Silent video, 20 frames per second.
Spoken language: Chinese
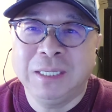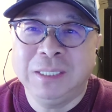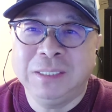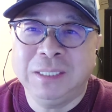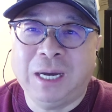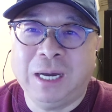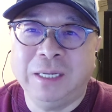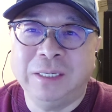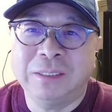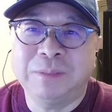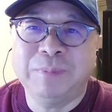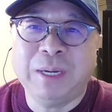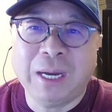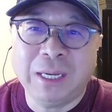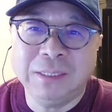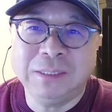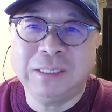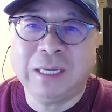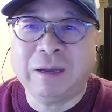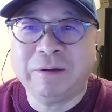你还有什么
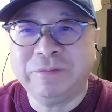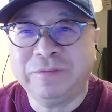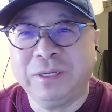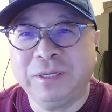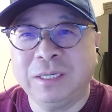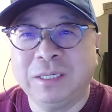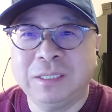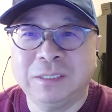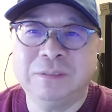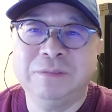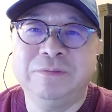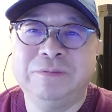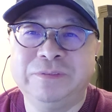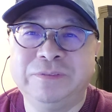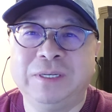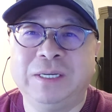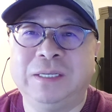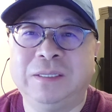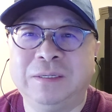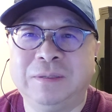安家费、各种
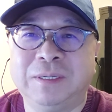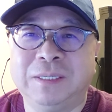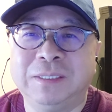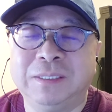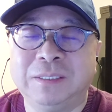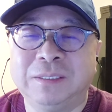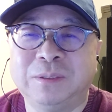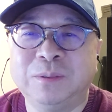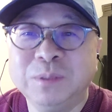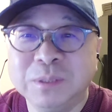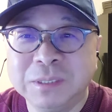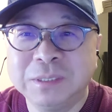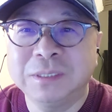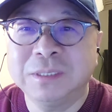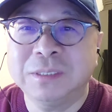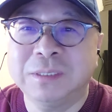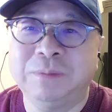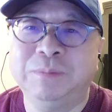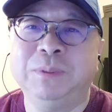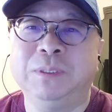费，对吧？你工
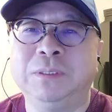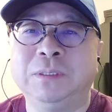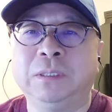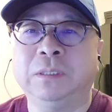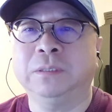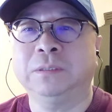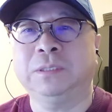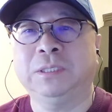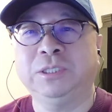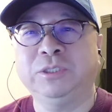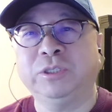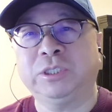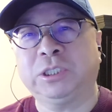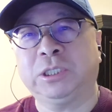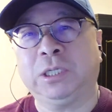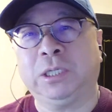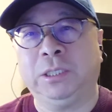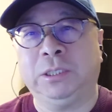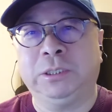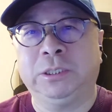资什么都有，的确
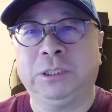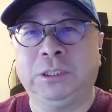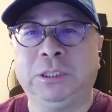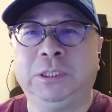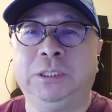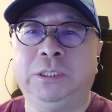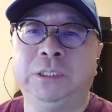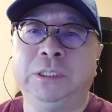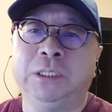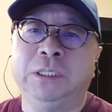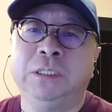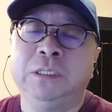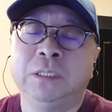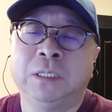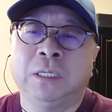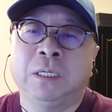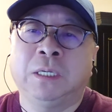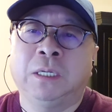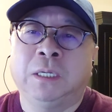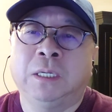是很吸引人
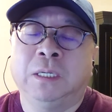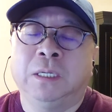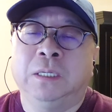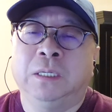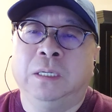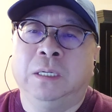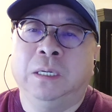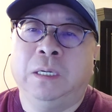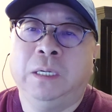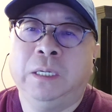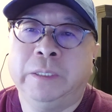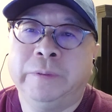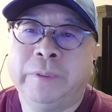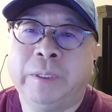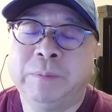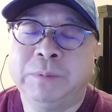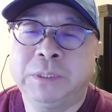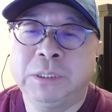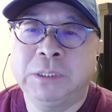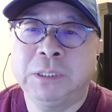啊。
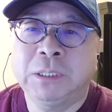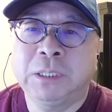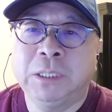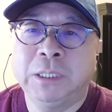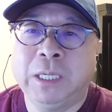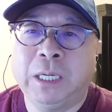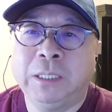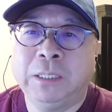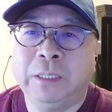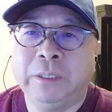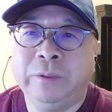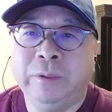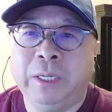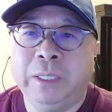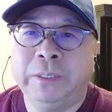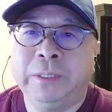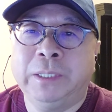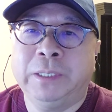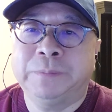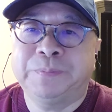那么这些科研人
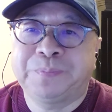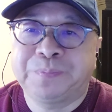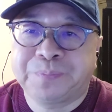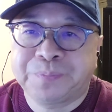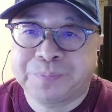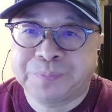员呢？